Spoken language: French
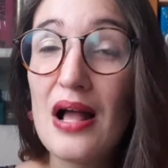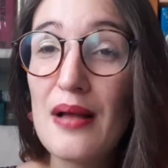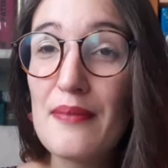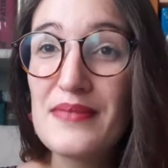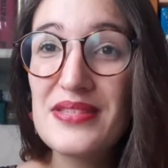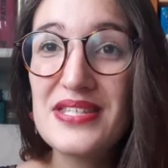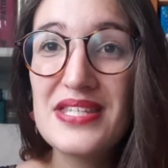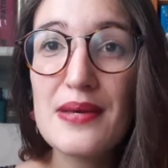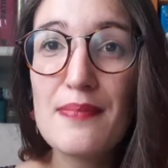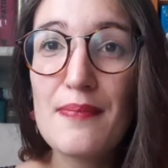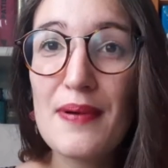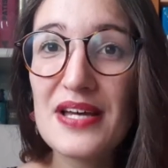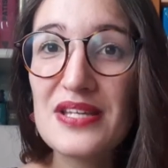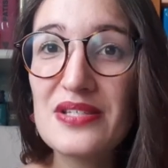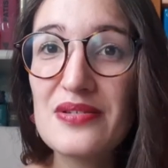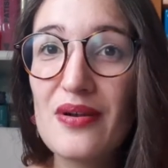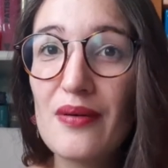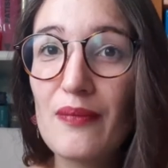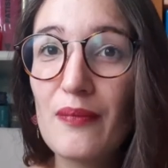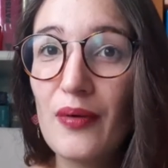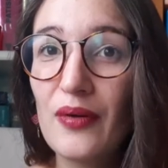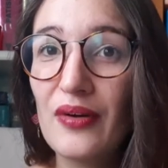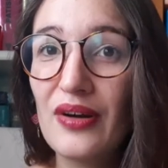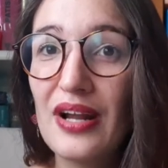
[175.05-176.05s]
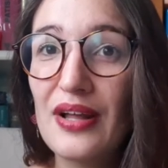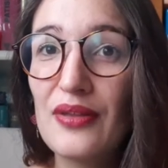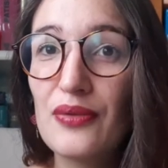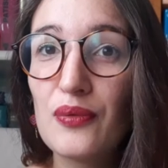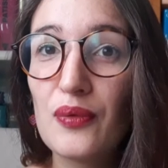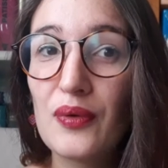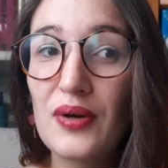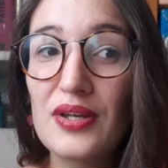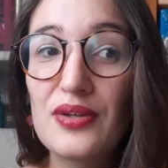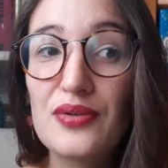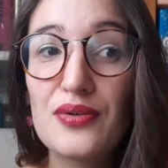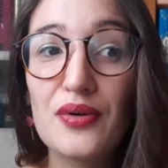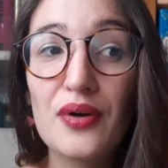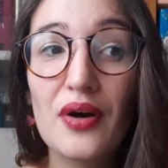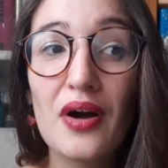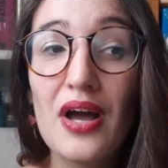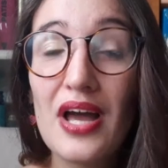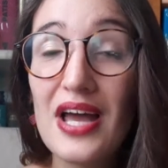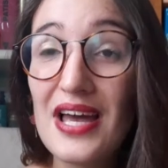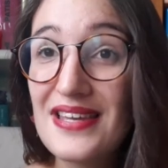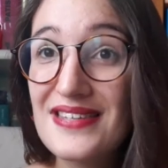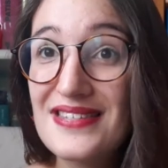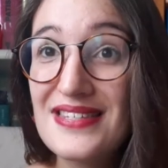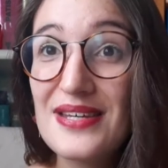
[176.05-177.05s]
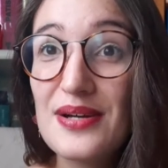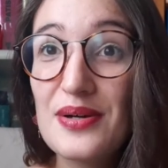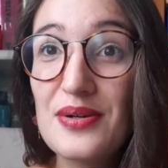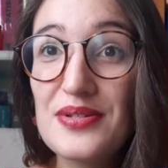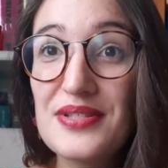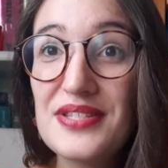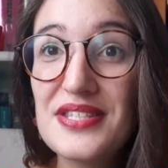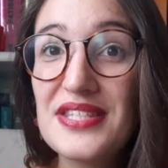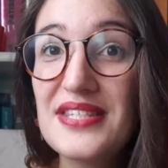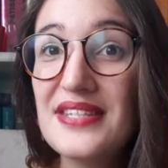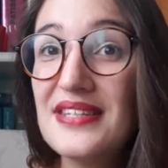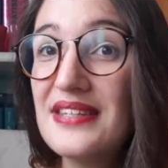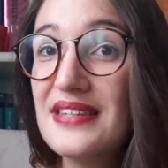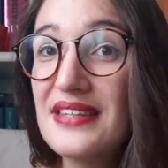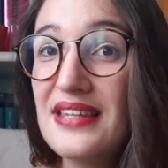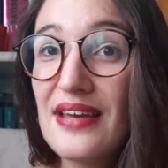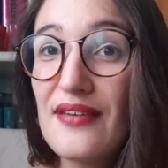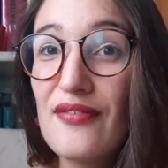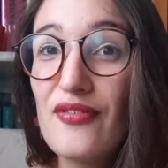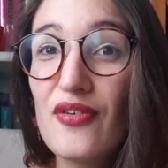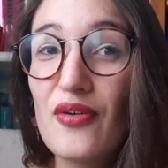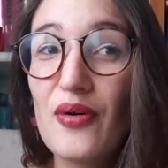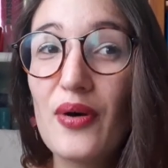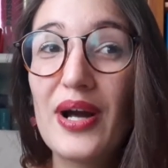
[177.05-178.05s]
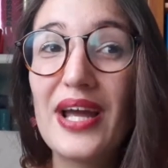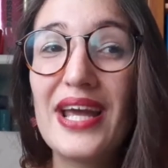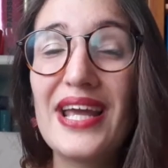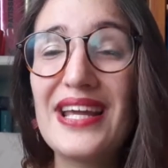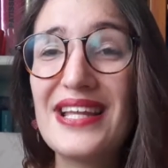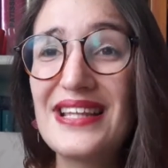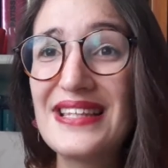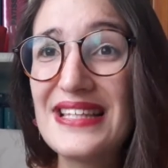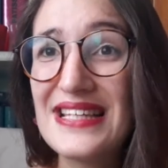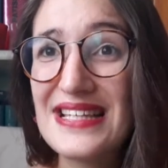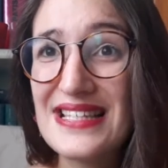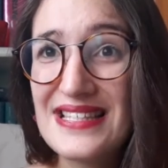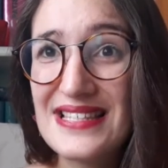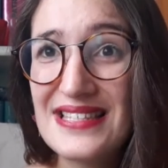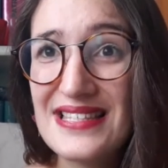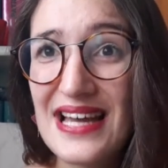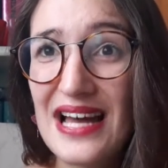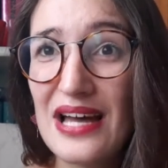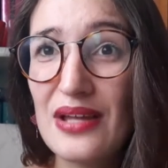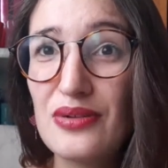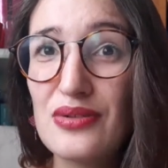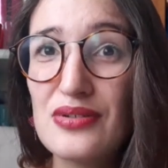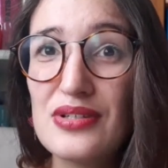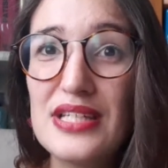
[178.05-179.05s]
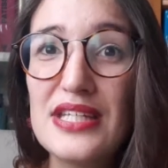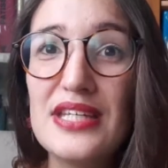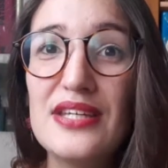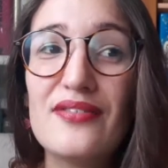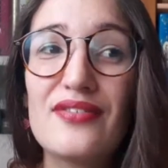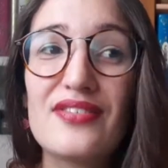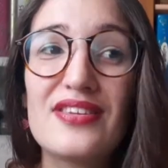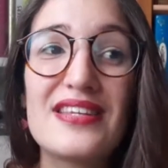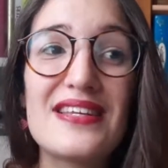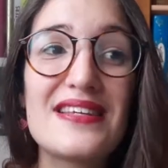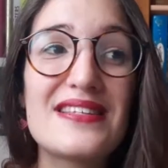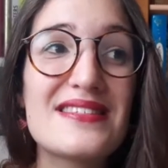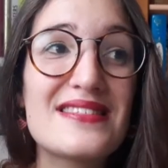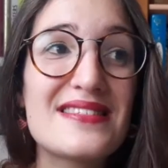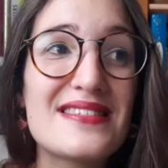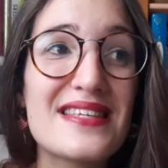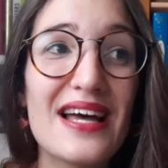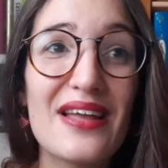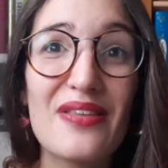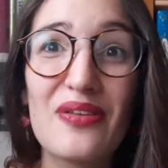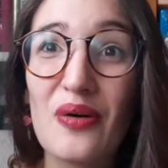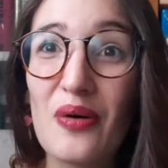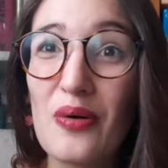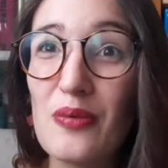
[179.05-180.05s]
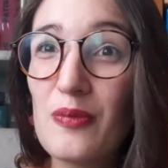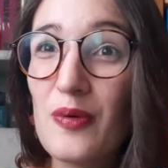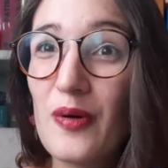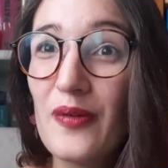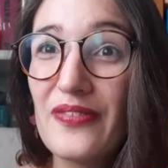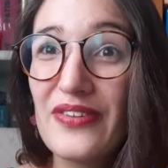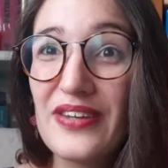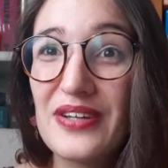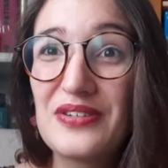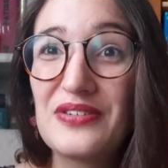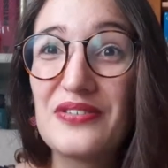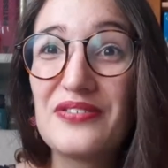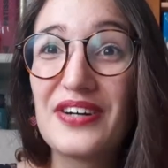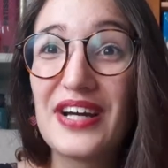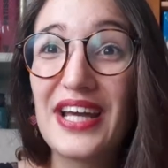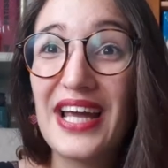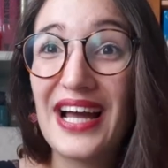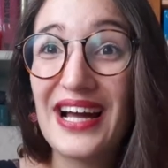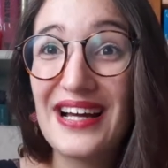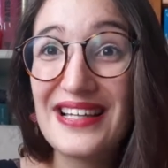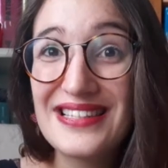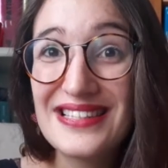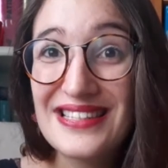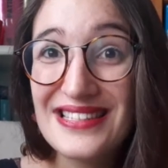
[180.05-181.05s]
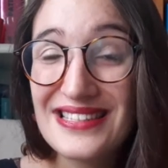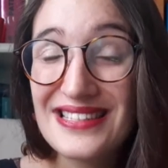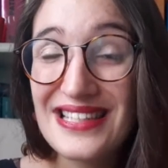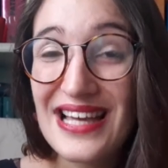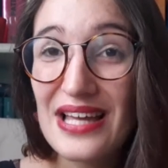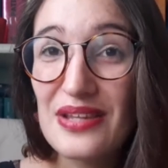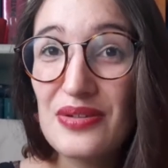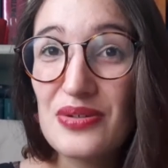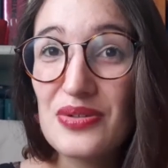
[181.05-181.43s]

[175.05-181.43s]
Mais c'est pas seulement de la nourriture, c'est aussi dévorer des tas de livres, des tas de romans, des couvrir un hein, tas